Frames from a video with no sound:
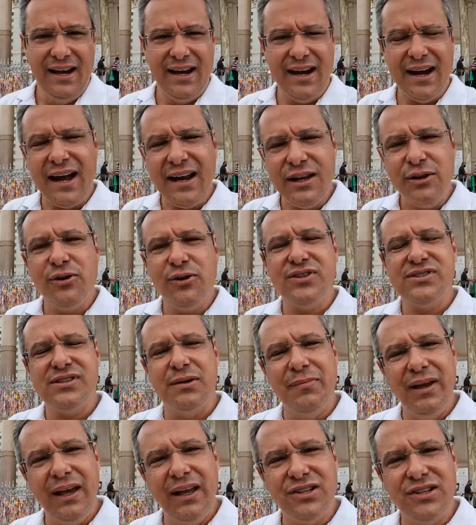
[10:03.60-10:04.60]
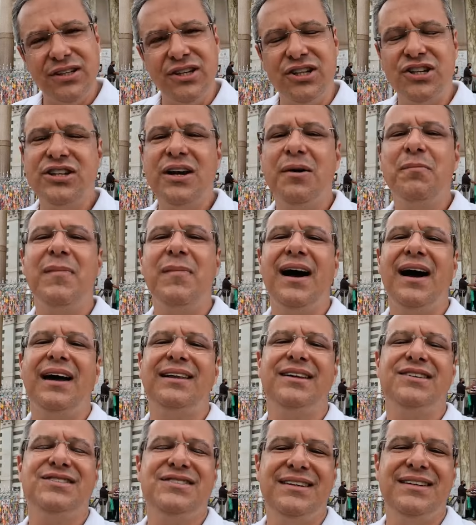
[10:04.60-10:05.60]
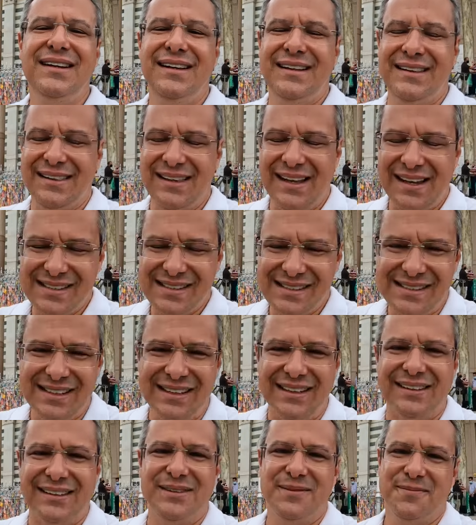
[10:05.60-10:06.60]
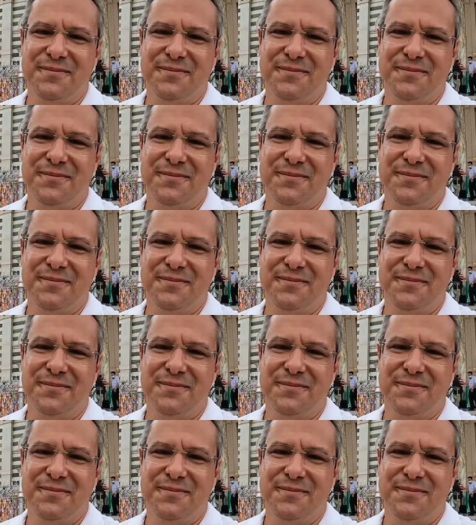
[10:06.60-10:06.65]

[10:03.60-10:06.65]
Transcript: carinhosamente chamada de Nazinha.